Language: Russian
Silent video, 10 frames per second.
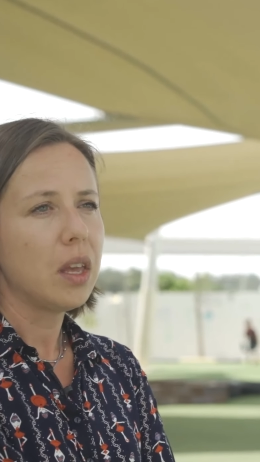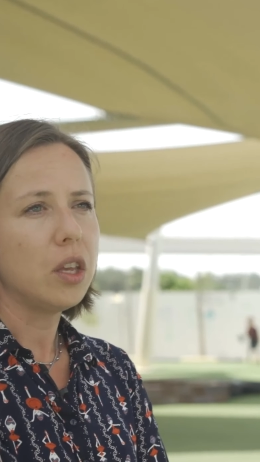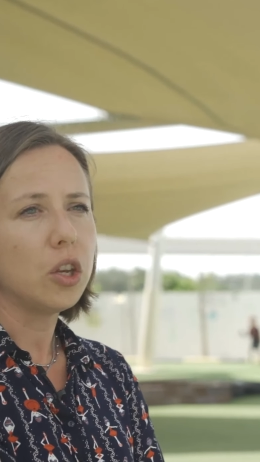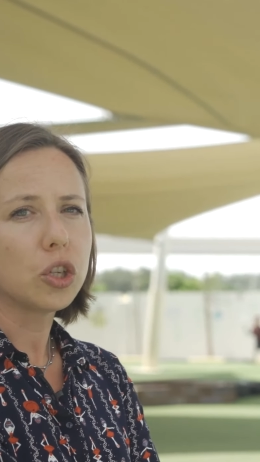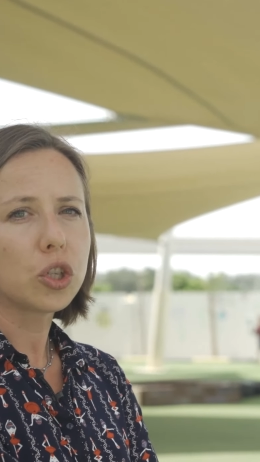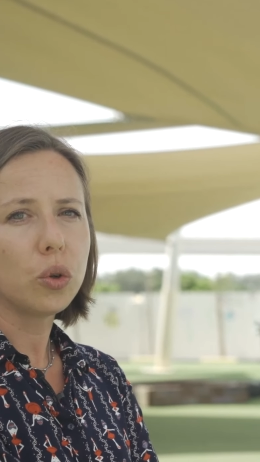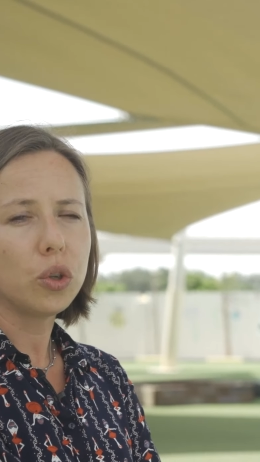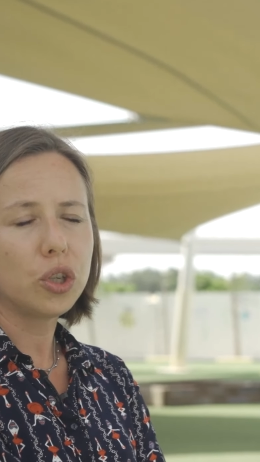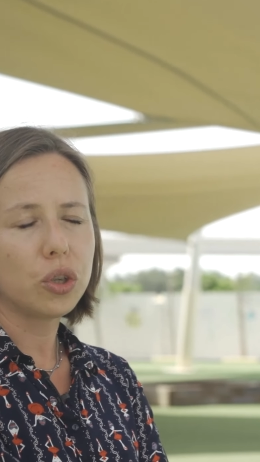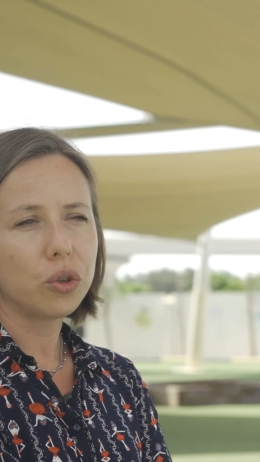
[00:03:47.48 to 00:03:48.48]
И что
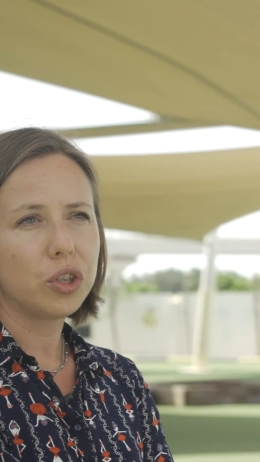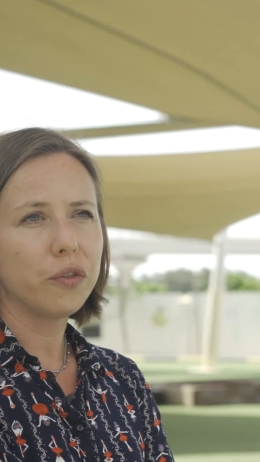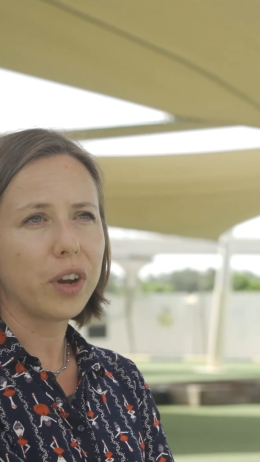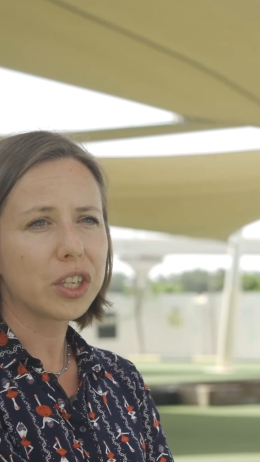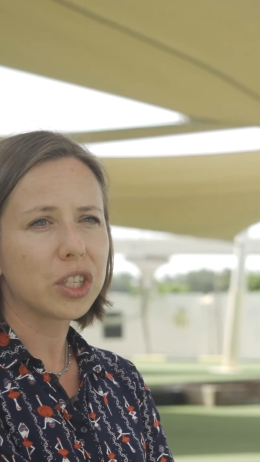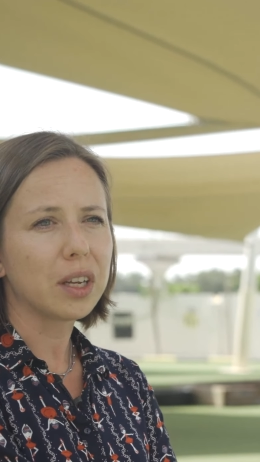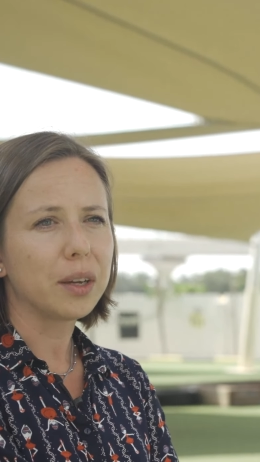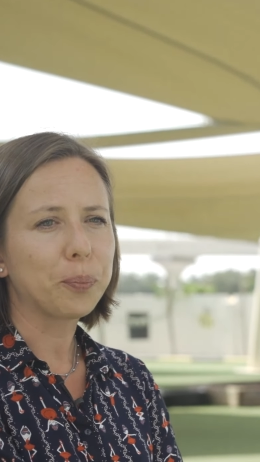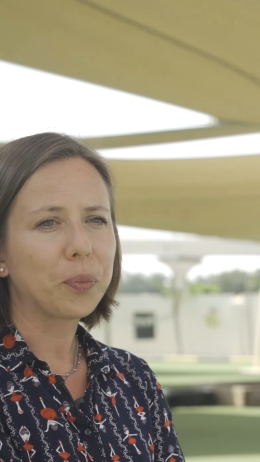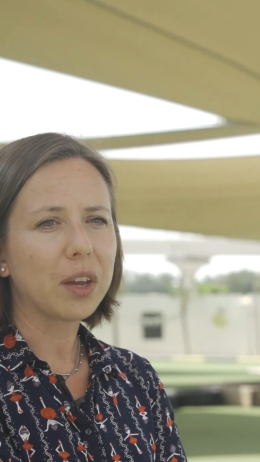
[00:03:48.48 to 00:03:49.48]
еще очень
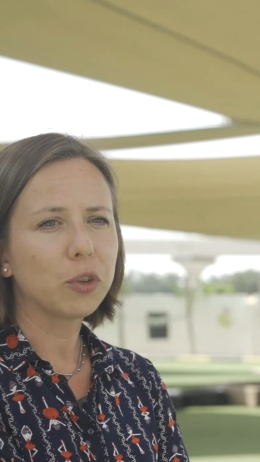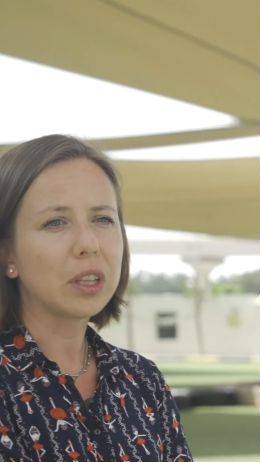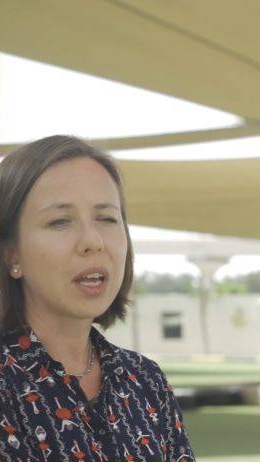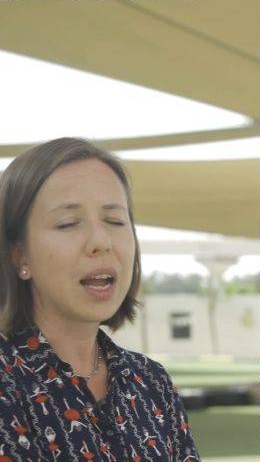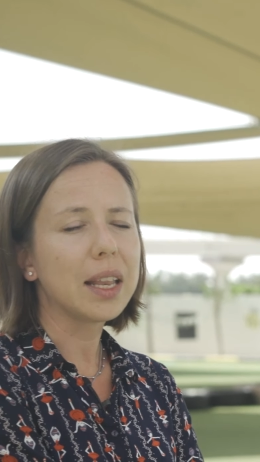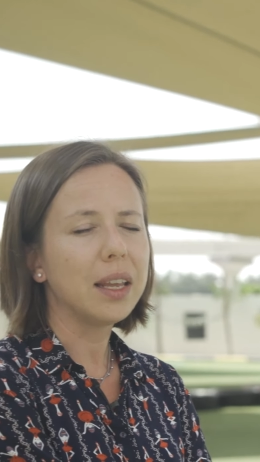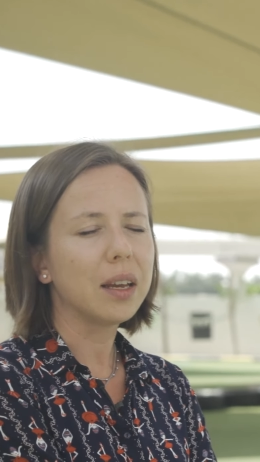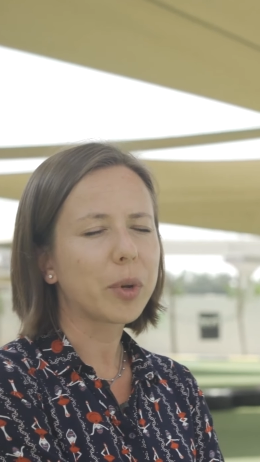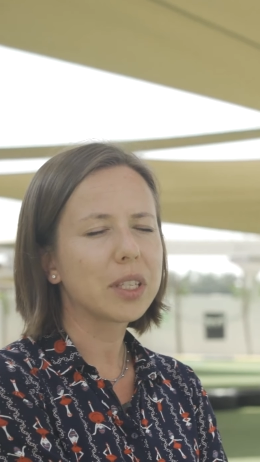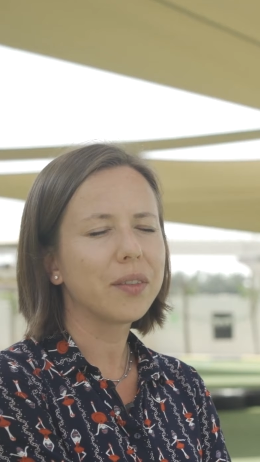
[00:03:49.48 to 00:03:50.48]
важно, вот это
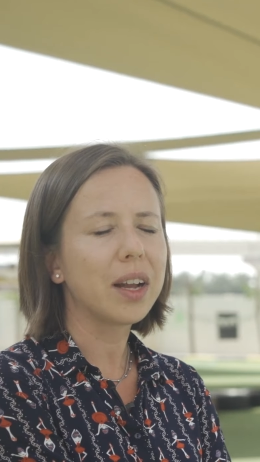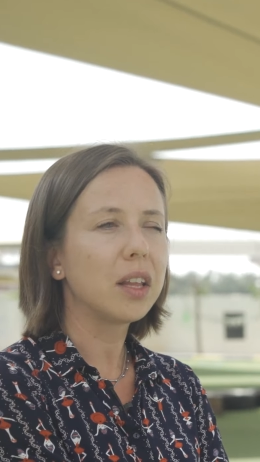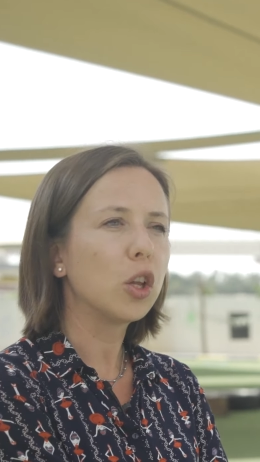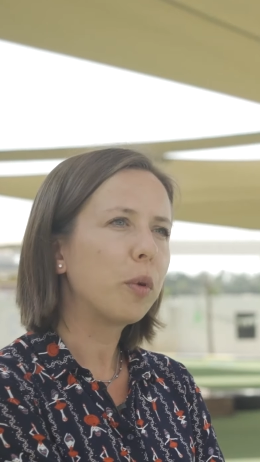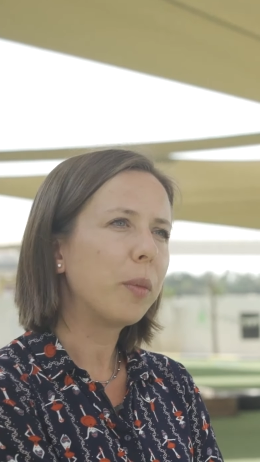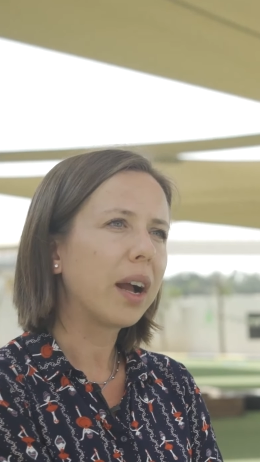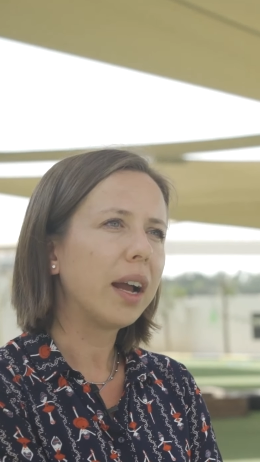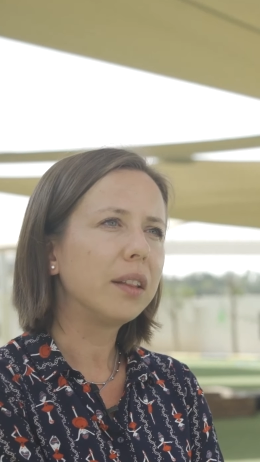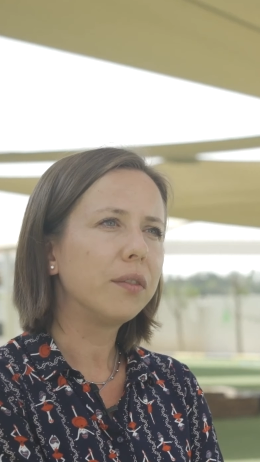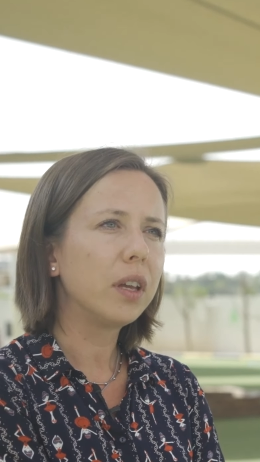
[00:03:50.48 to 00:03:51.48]
раннее образование, оно
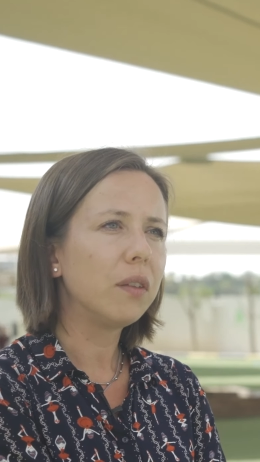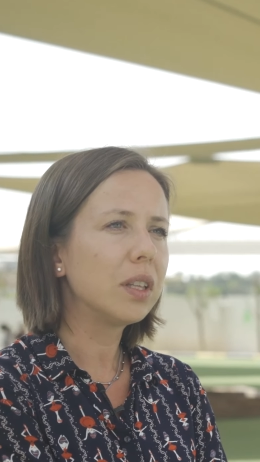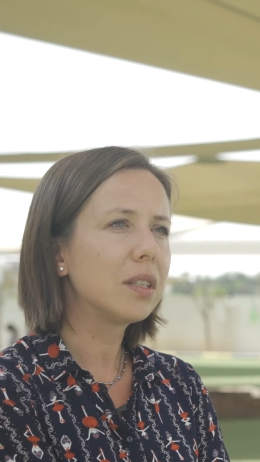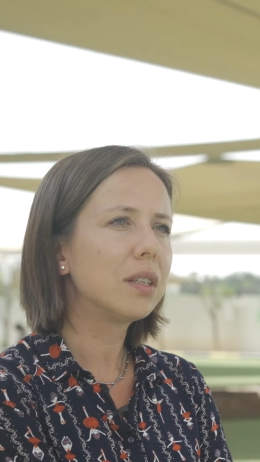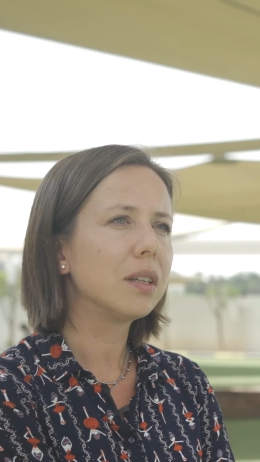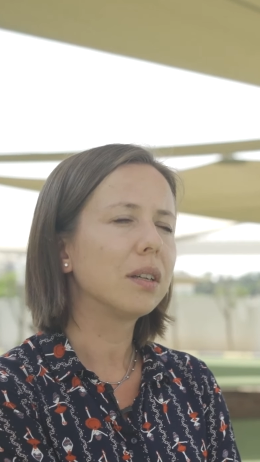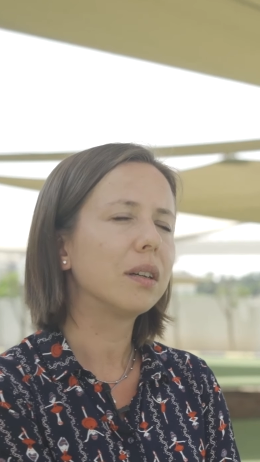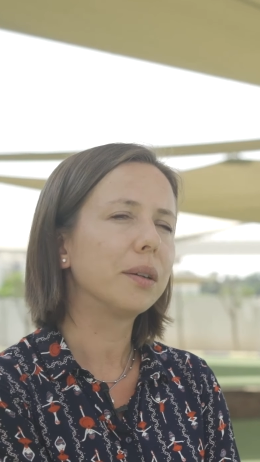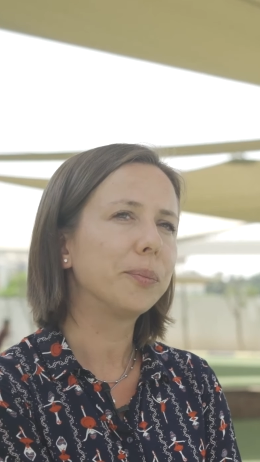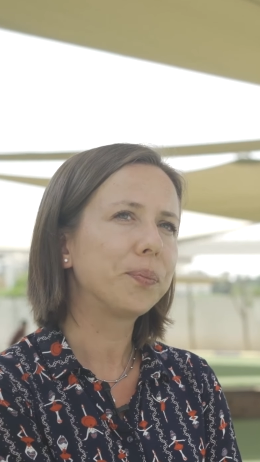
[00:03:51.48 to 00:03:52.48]
помогает выявить
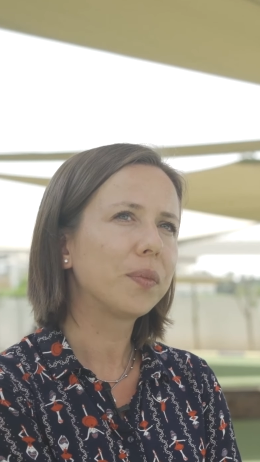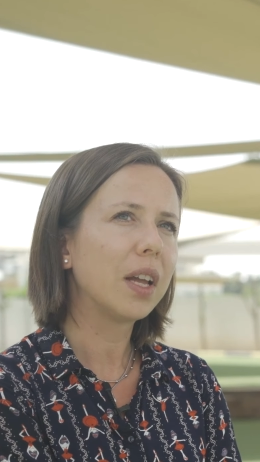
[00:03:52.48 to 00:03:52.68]
э,